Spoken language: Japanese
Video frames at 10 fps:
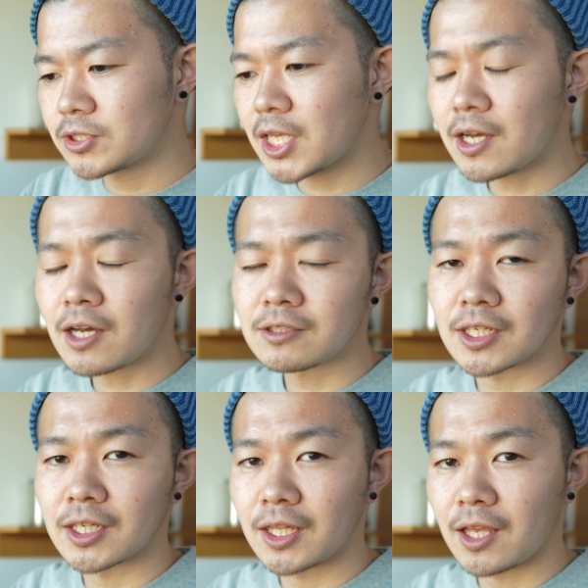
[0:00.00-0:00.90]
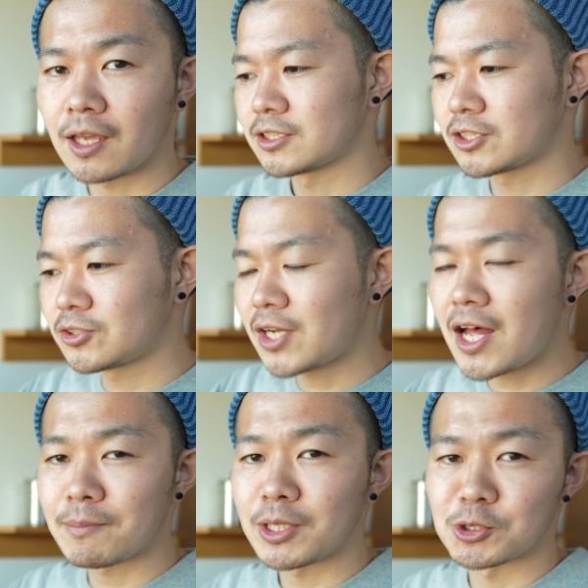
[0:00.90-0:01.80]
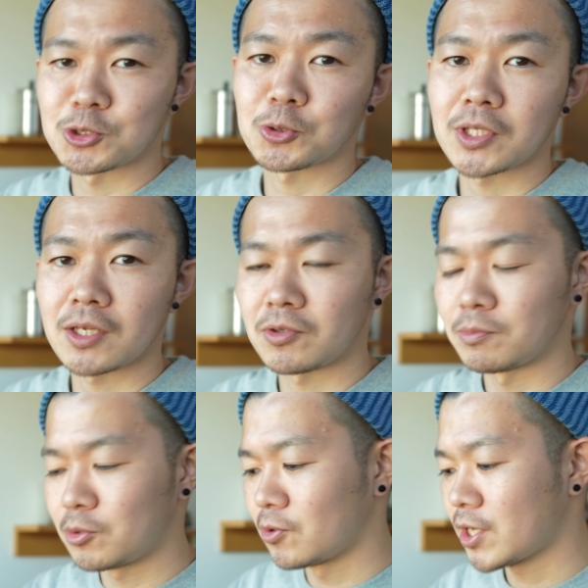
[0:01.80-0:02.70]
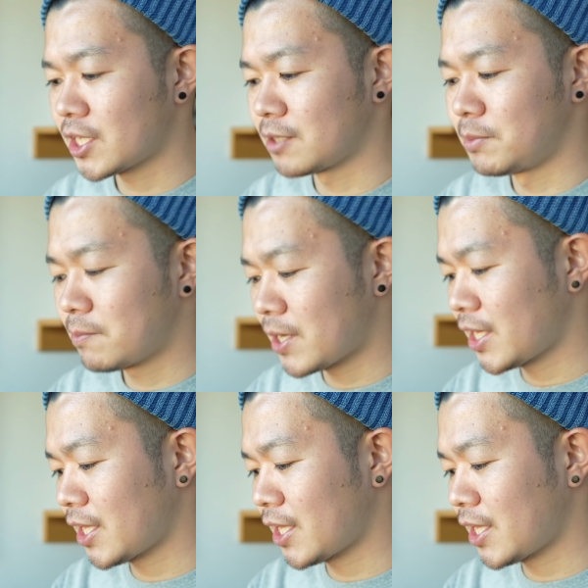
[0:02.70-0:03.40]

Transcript: 具材があるだけで酢ラーメンの状態よりもかなり見栄